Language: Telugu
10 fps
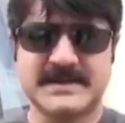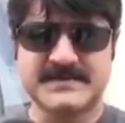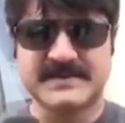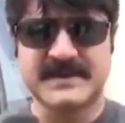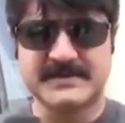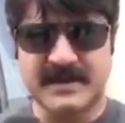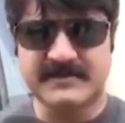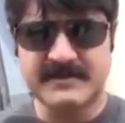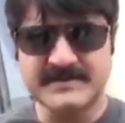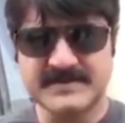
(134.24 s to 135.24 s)
ప్లీజ్
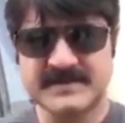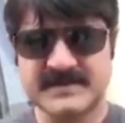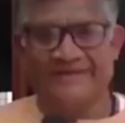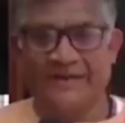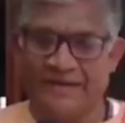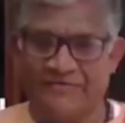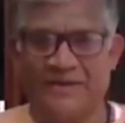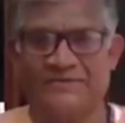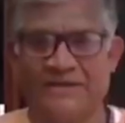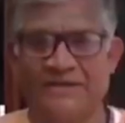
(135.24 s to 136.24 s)
సబ్స్క్రైబ్ కలర్ ఫ్రేమ్స్
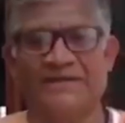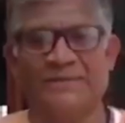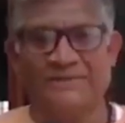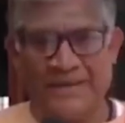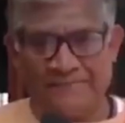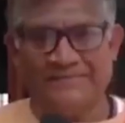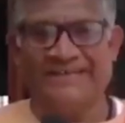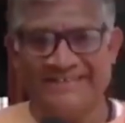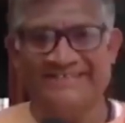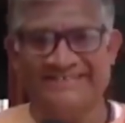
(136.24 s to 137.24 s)
కలర్ ఫ్రేమ్స్కి
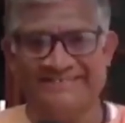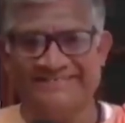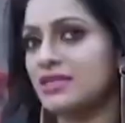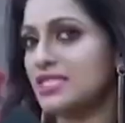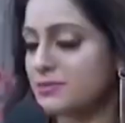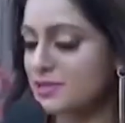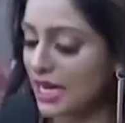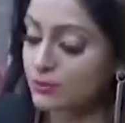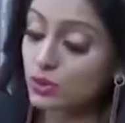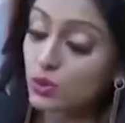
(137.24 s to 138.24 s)
సబ్స్క్రైబ్ చేయండి
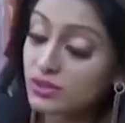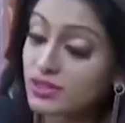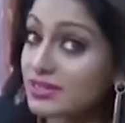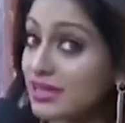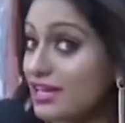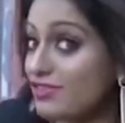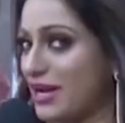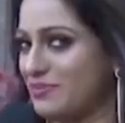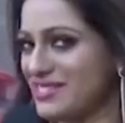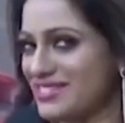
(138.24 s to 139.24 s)
సబ్స్క్రైబ్ టు
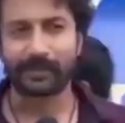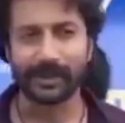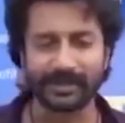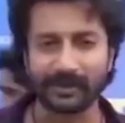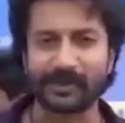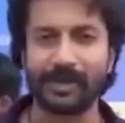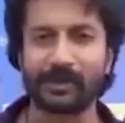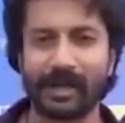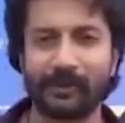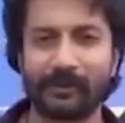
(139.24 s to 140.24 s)
కలర్ ఫ్రేమ్స్ ప్లీజ్
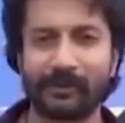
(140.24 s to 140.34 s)
సబ్స్క్రైబ్ టు